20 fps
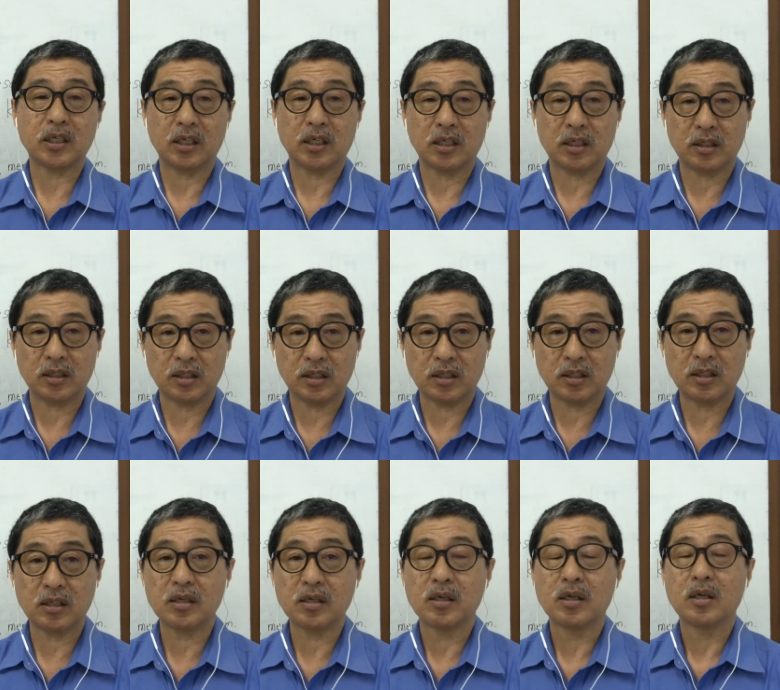ini
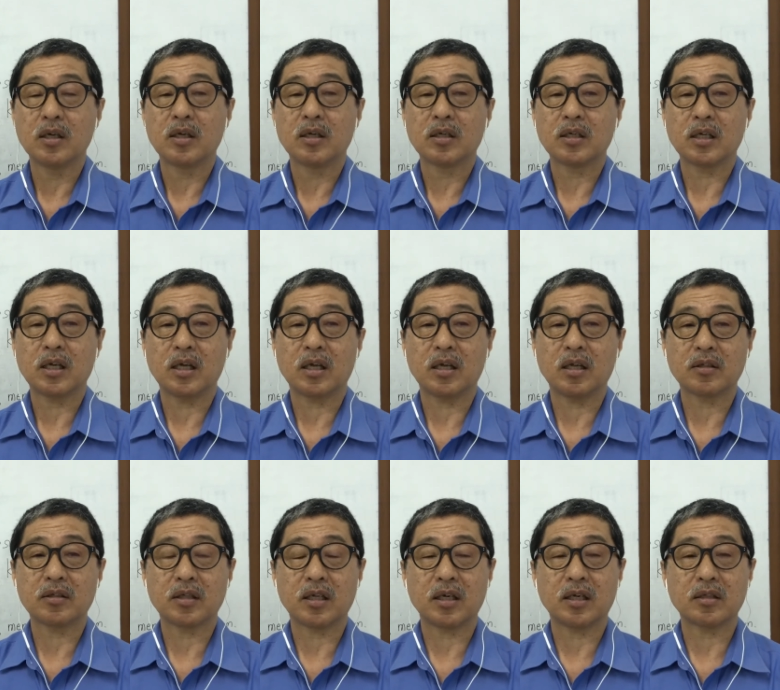Ya,
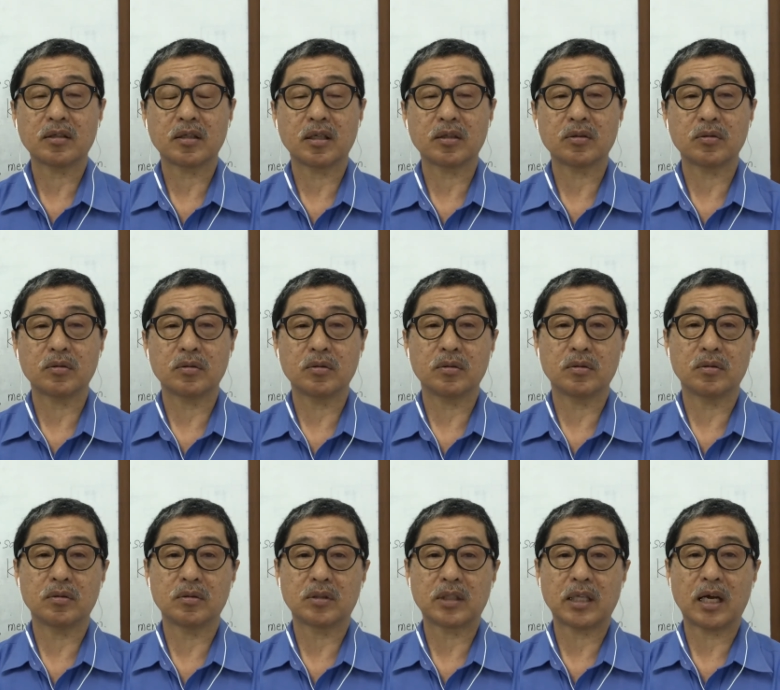salah
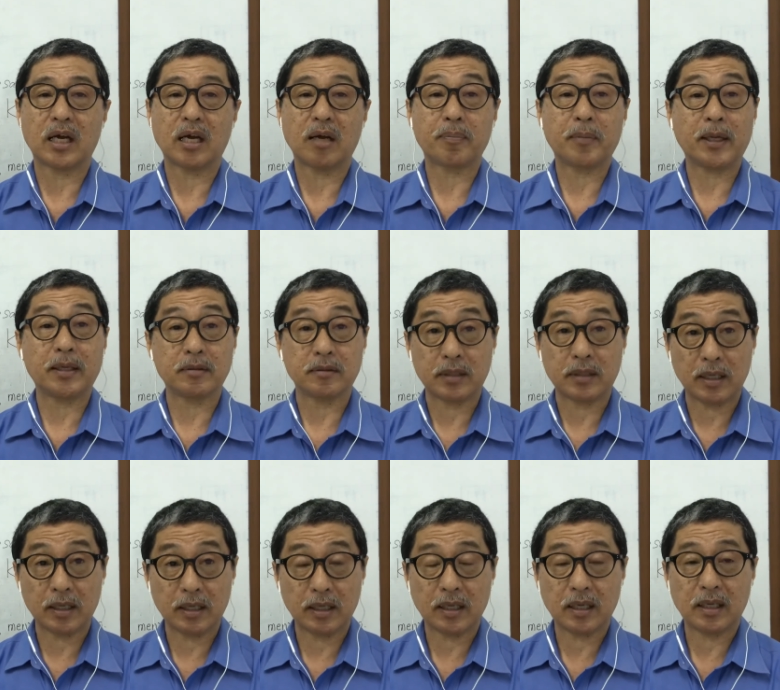satu tanggapan
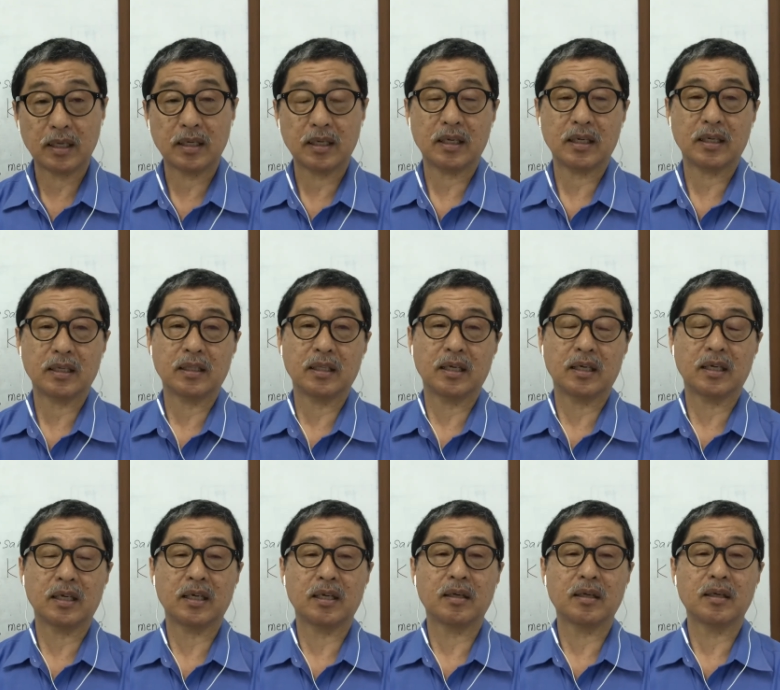saya
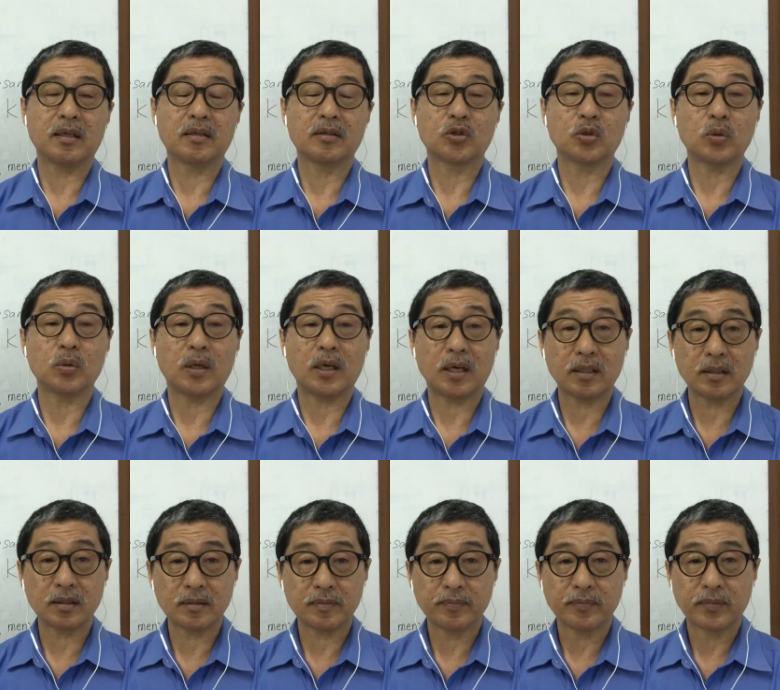adalah Tuhan
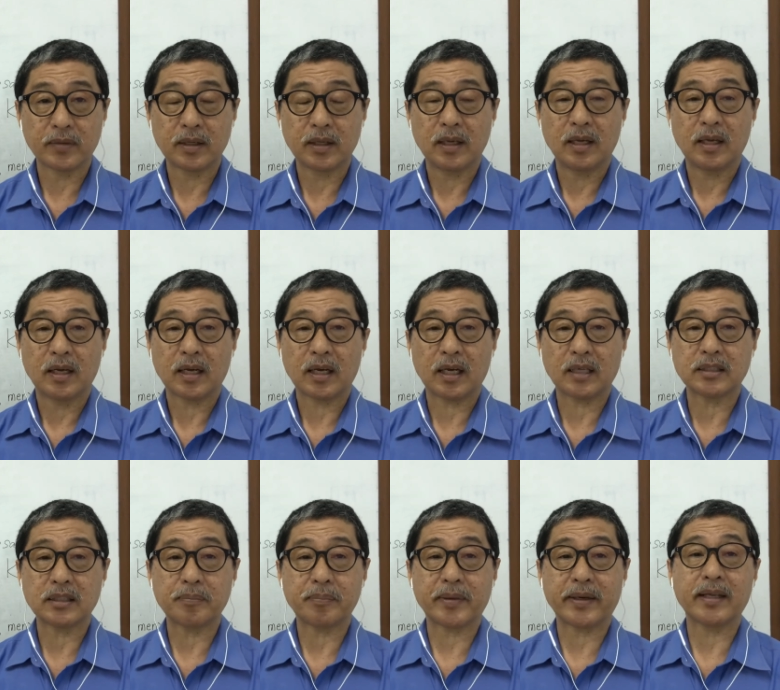
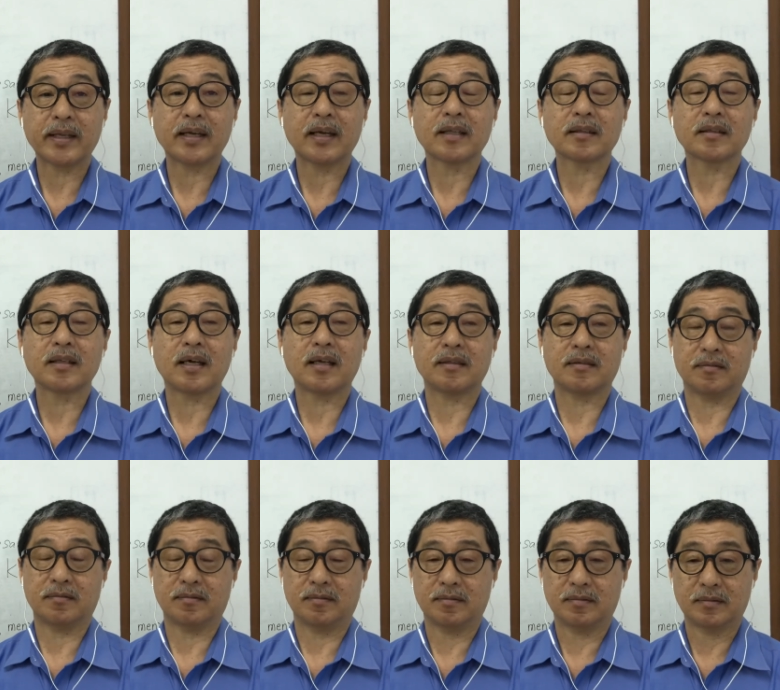kasih
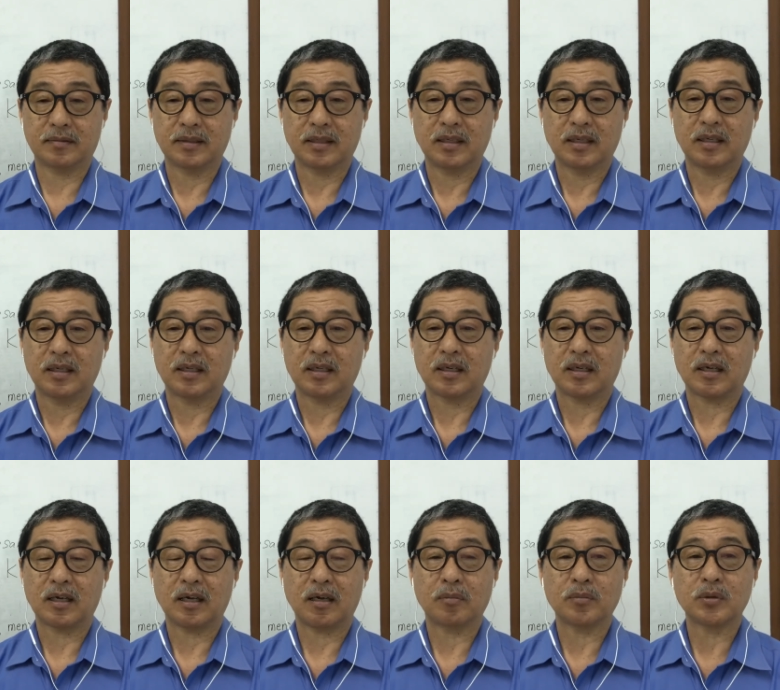peringatan.
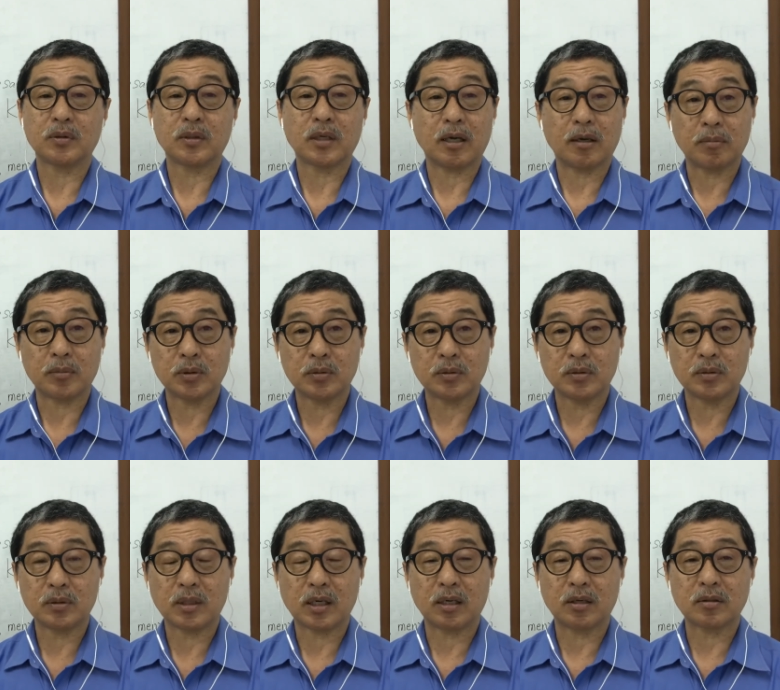Kamu,
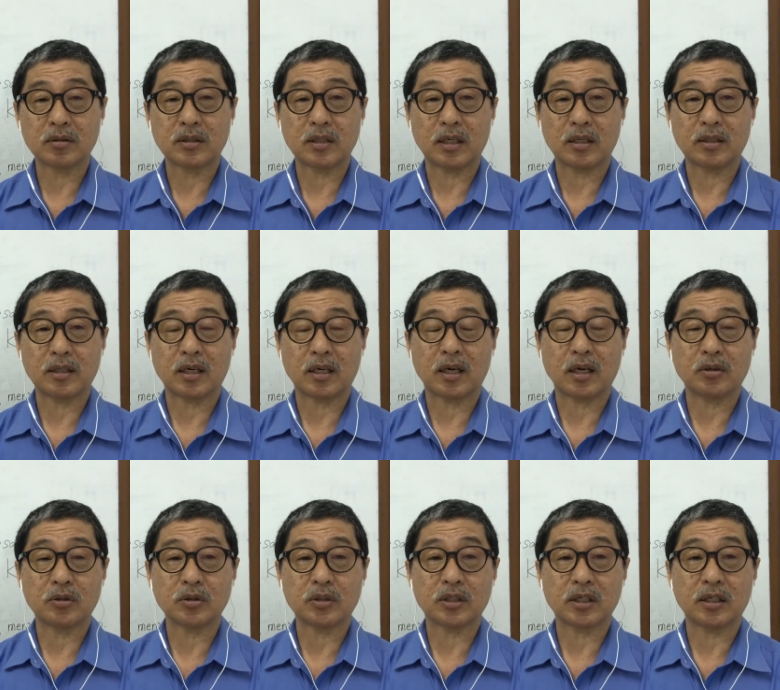kamu kalau
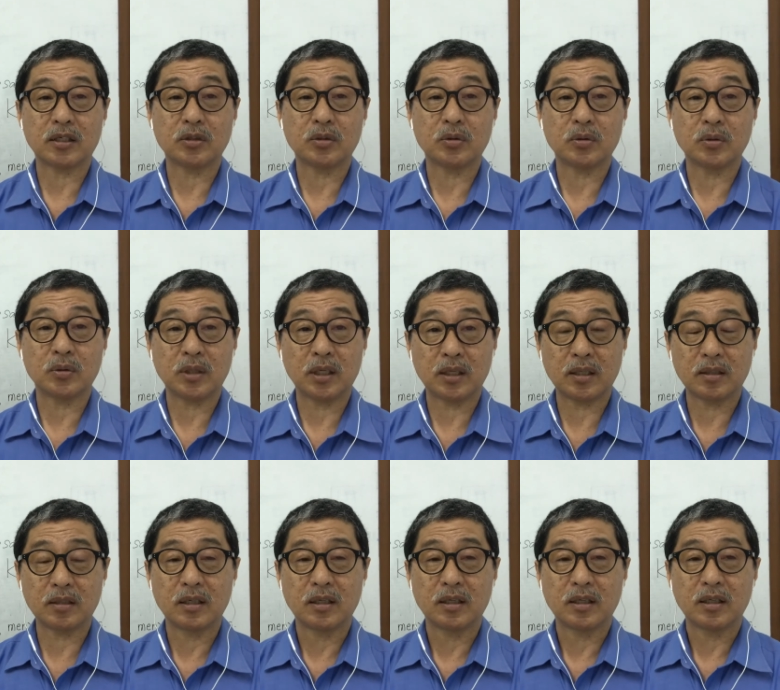terlalu cari duit,
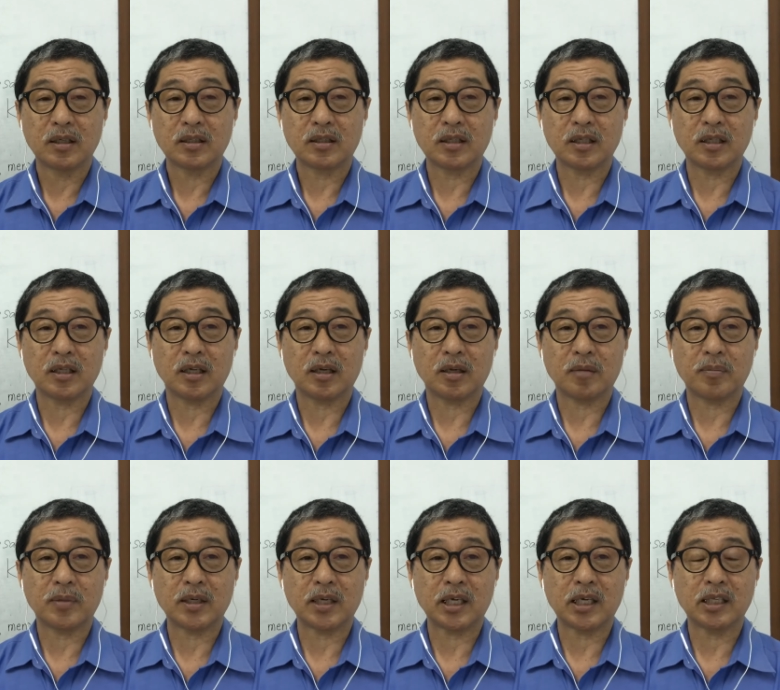tidak
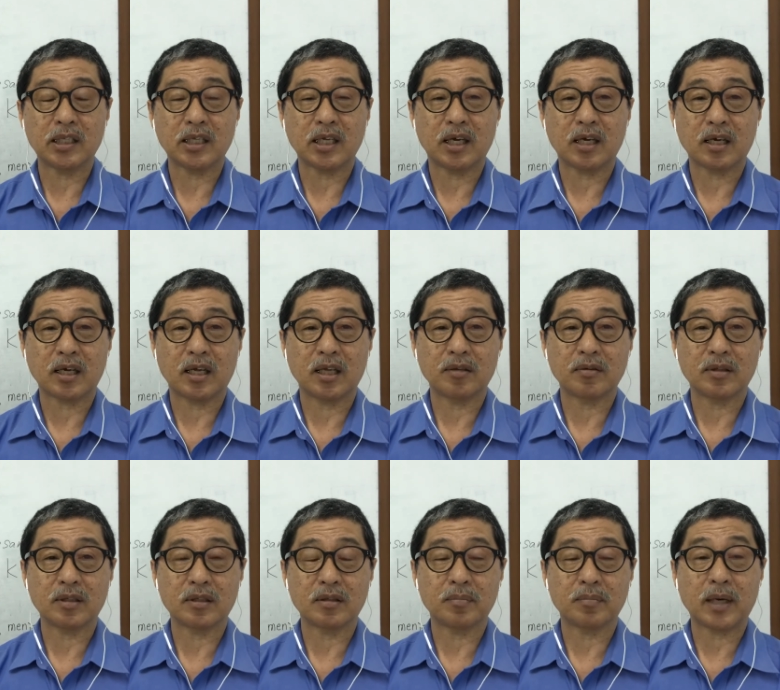
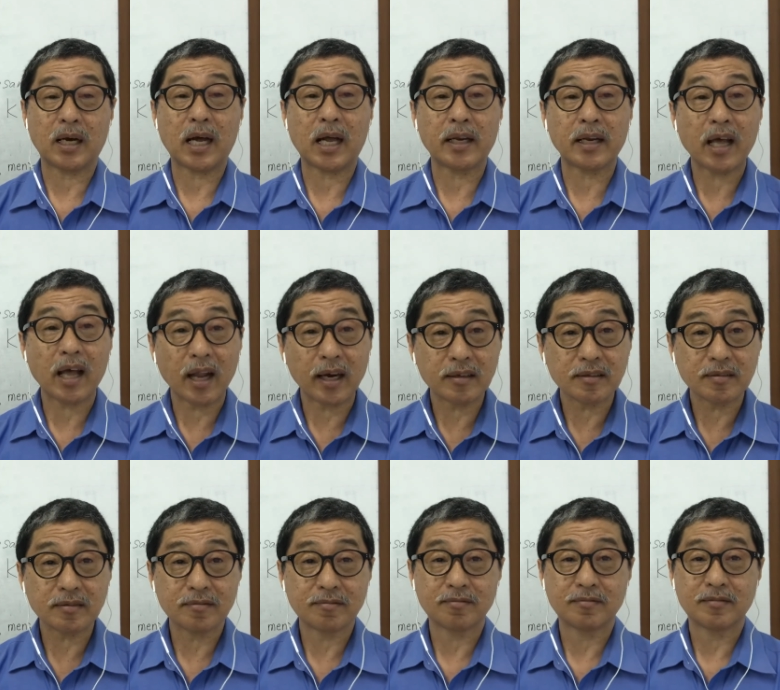mengindahkan makanan,